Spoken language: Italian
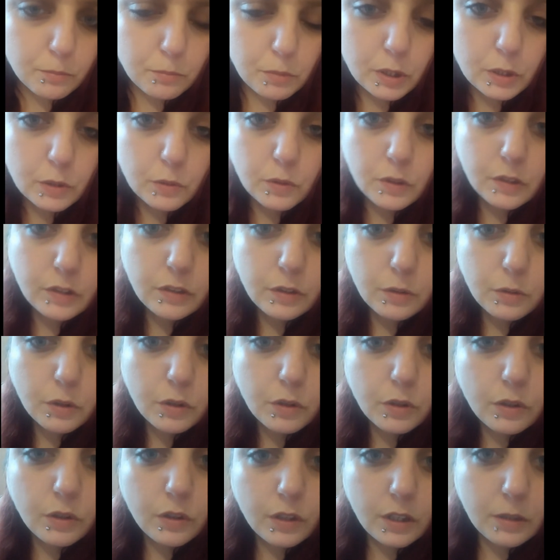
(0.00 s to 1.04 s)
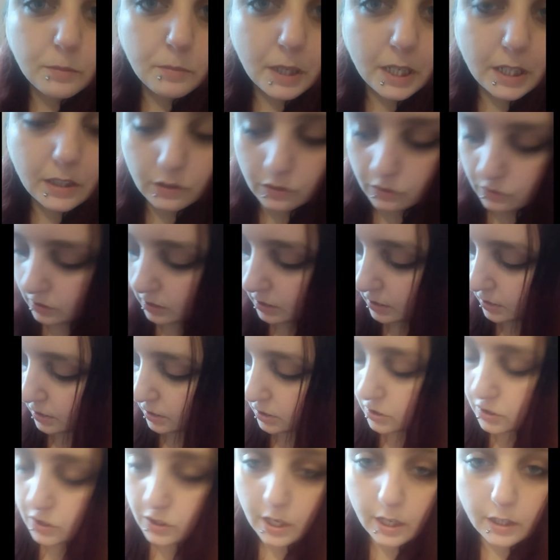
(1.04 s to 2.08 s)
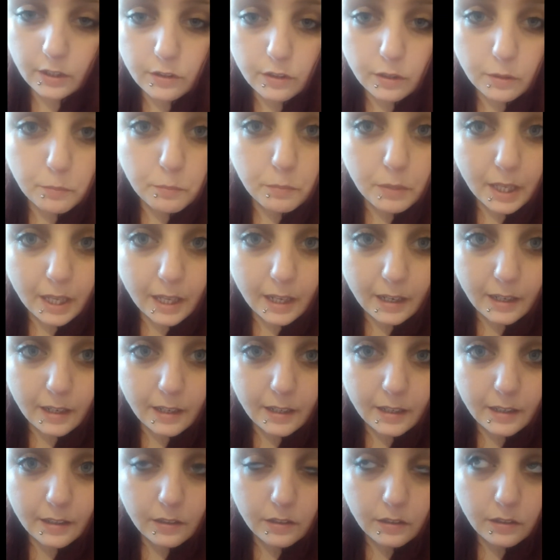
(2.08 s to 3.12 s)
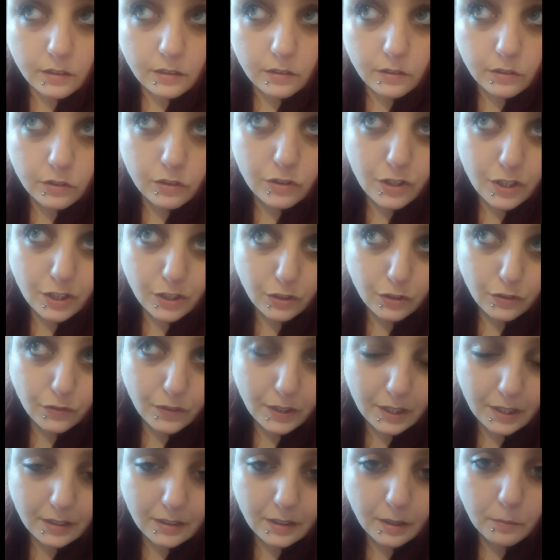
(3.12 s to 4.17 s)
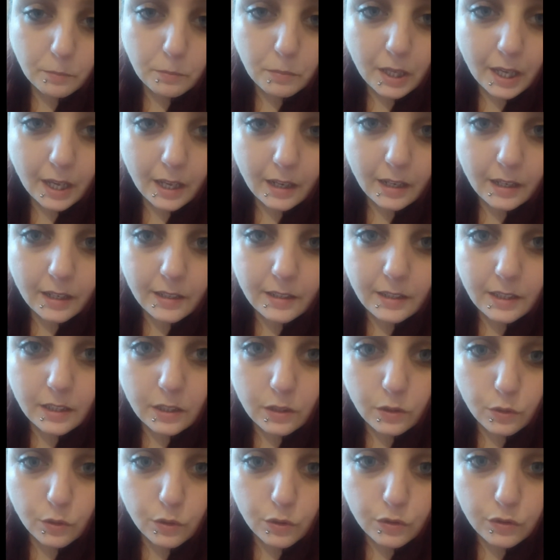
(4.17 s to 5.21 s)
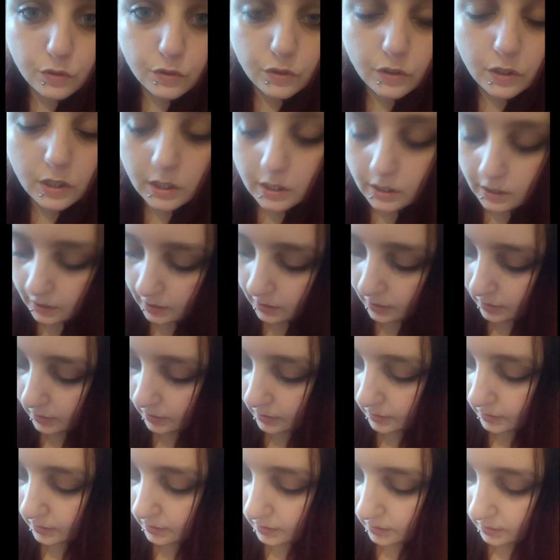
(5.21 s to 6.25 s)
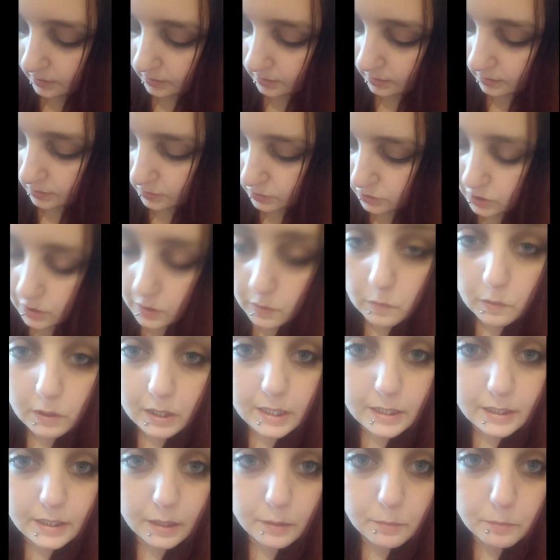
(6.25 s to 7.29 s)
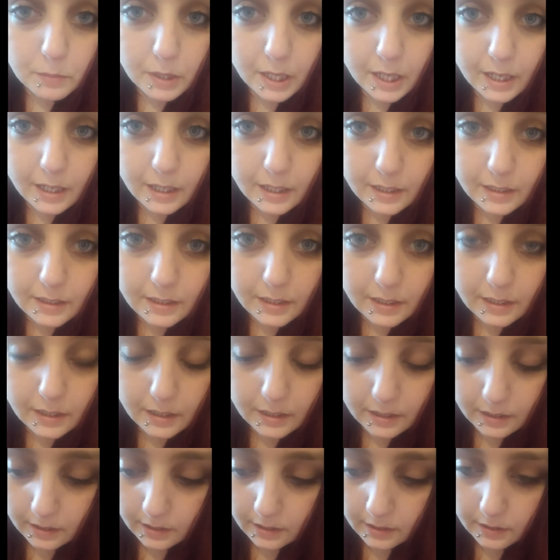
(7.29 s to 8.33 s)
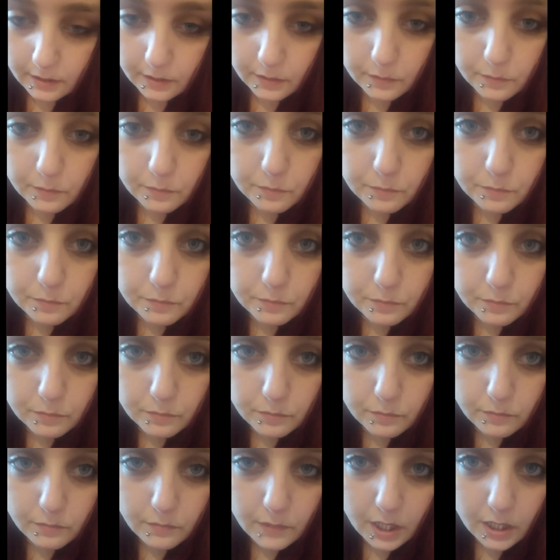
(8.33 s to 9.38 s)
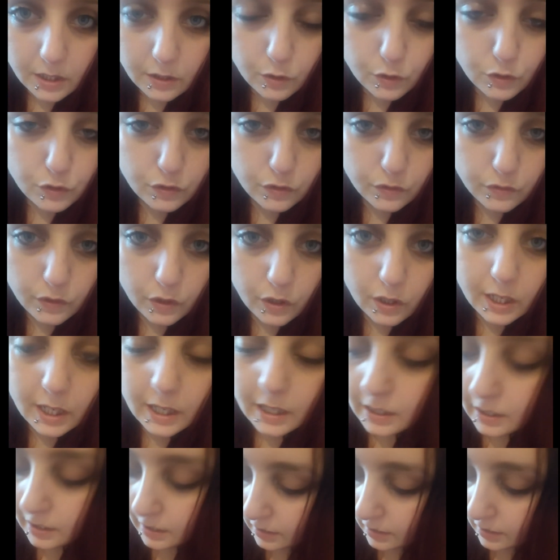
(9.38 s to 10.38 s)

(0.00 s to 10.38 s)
abbino questi due colori metto 100 ml 120 ml di rosso e 50 eh, ml di eh, rosso viola